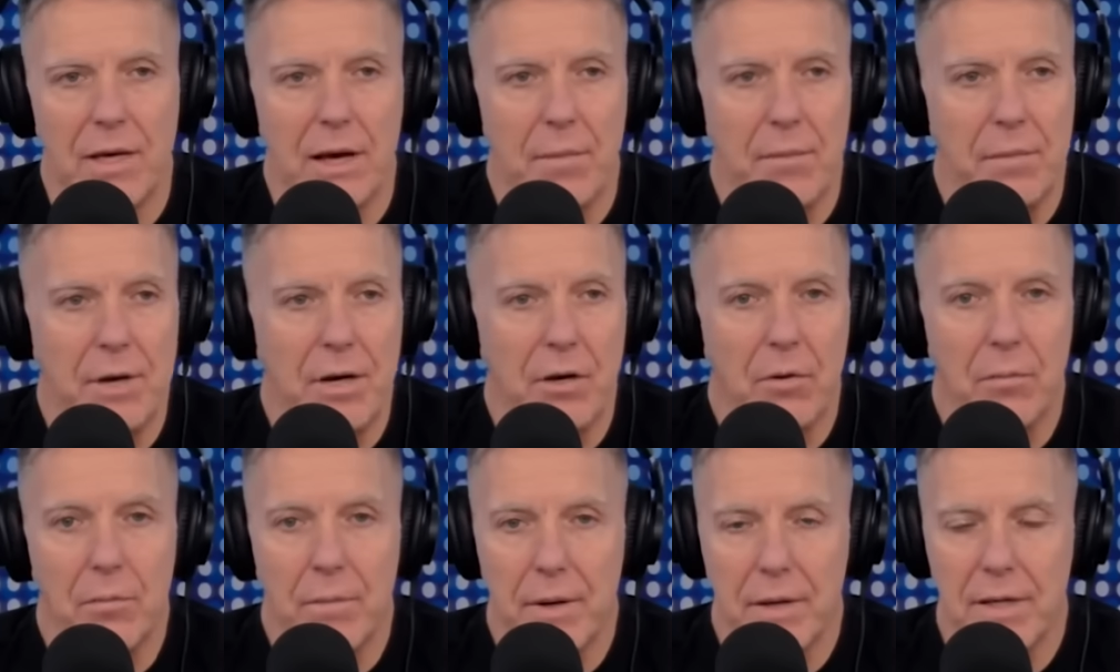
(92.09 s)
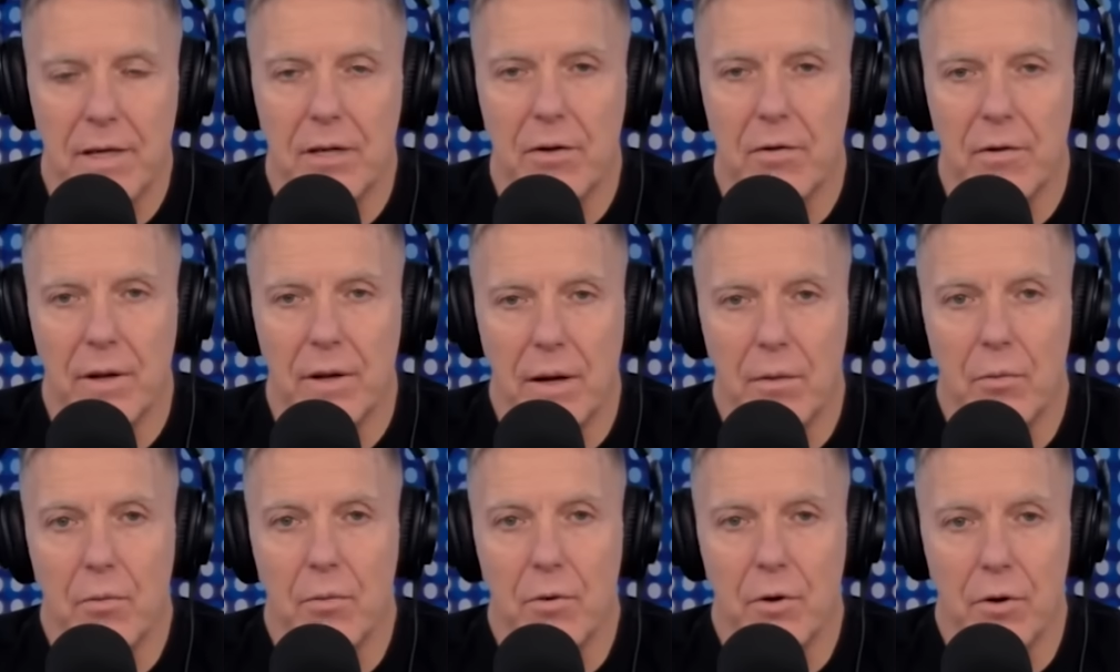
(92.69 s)
y a mis
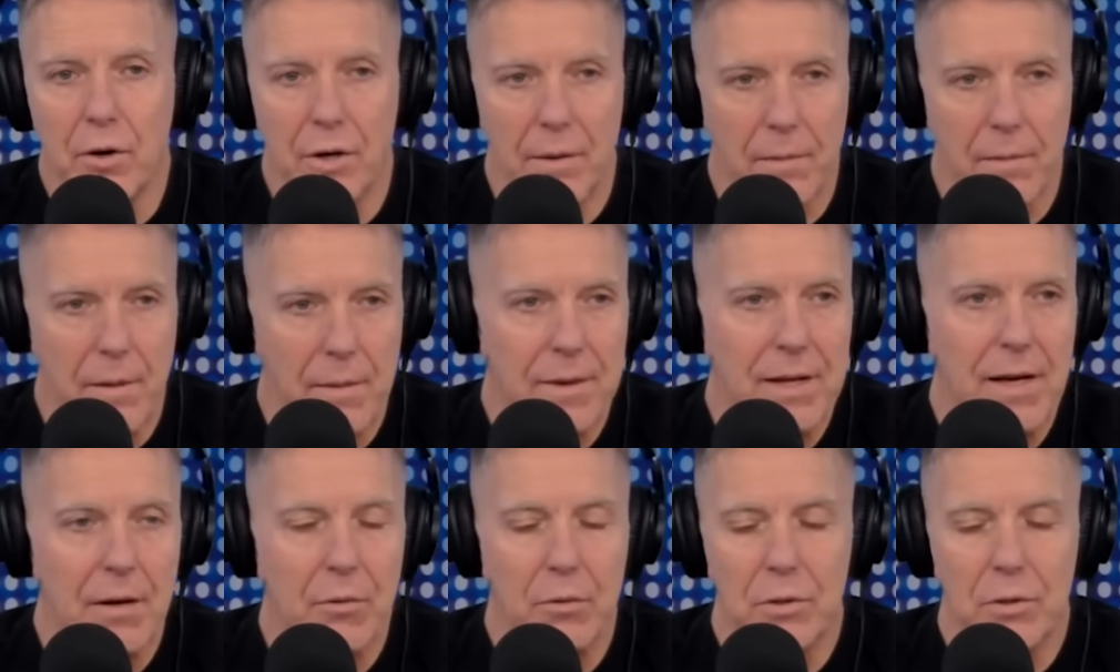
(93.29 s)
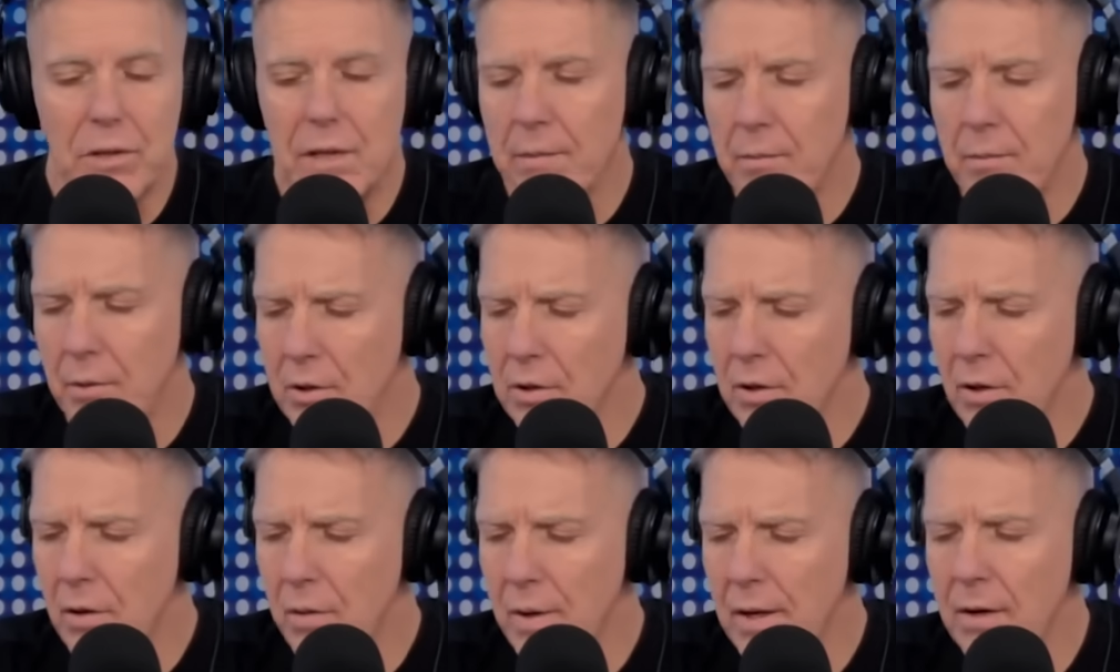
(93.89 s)
compañeros de laburo, que me mira Agustín,
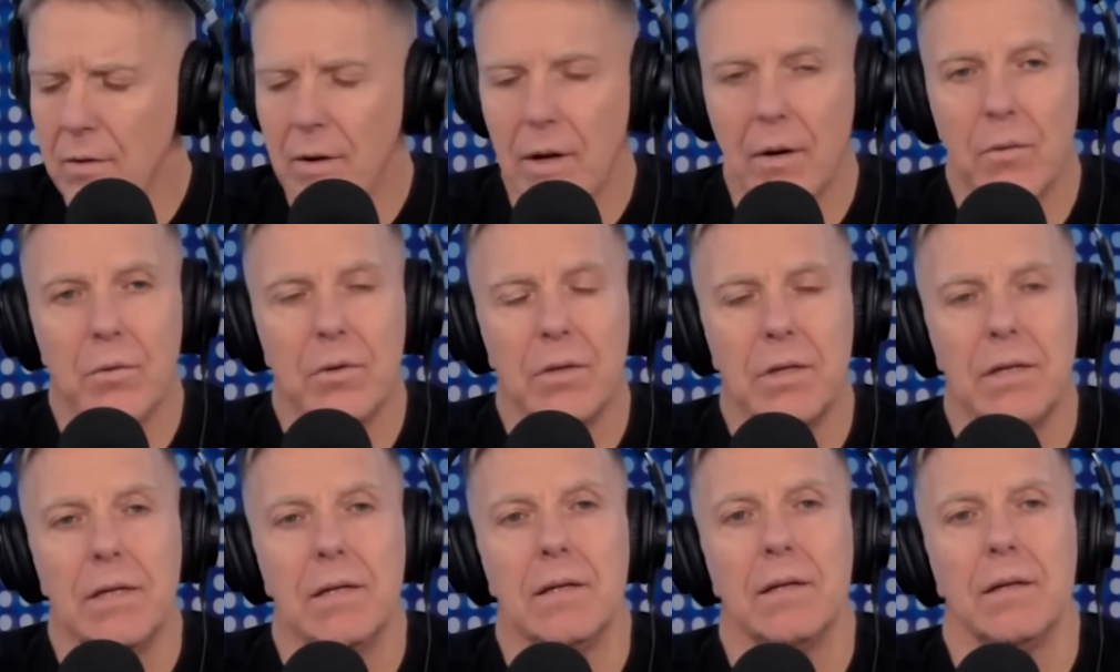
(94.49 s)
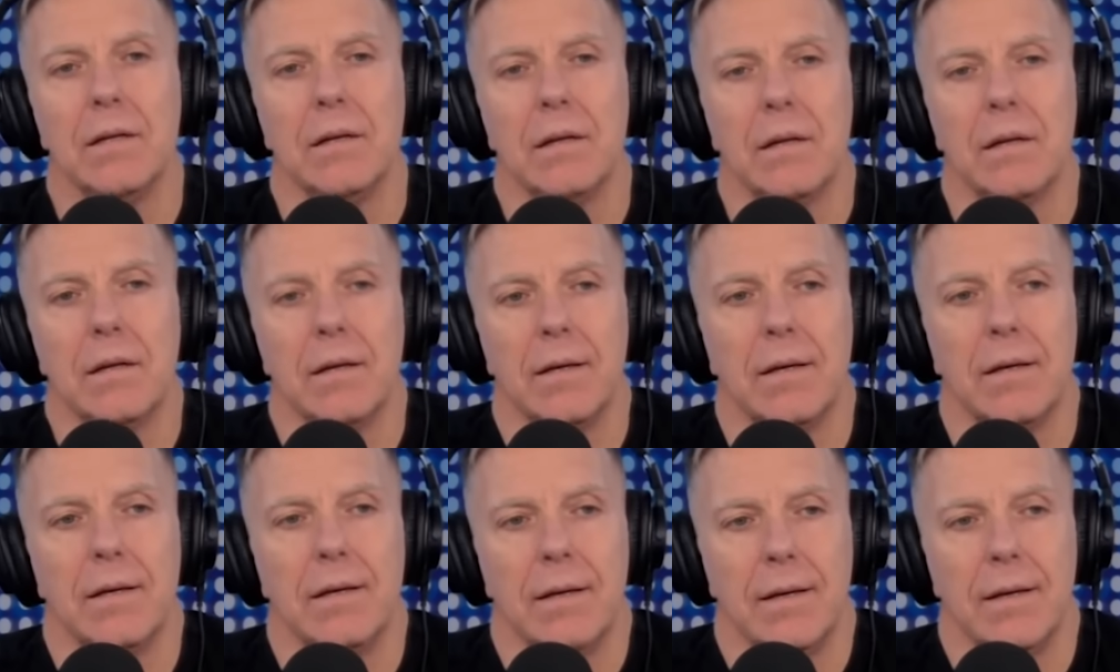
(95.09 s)
porque esto lo hablé con Agustín,
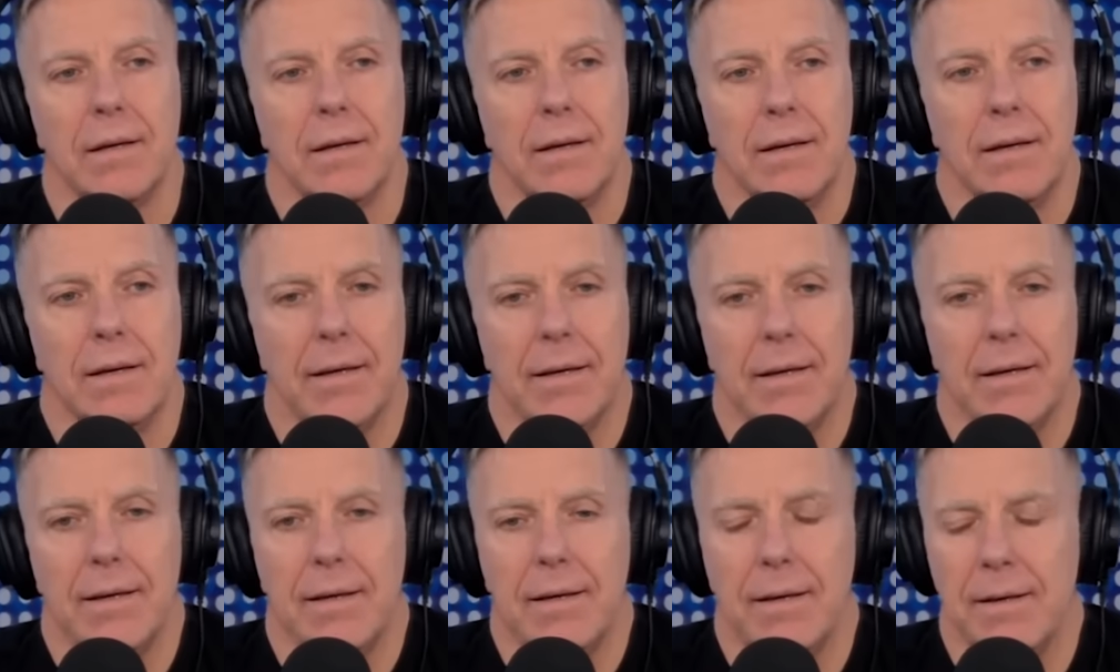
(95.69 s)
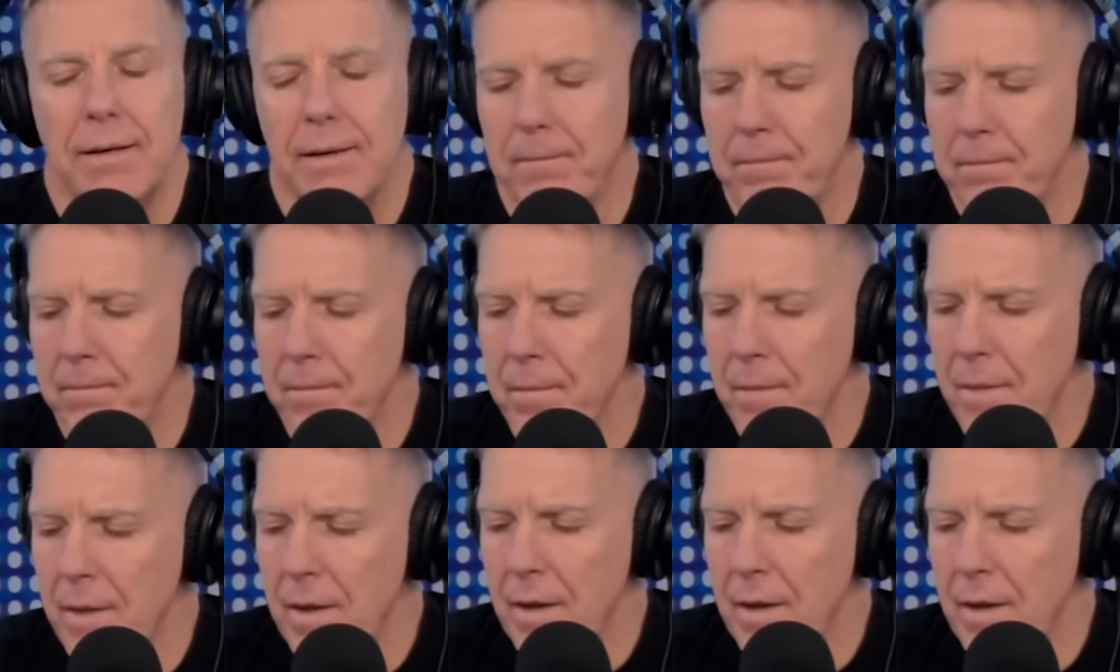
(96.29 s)
eh,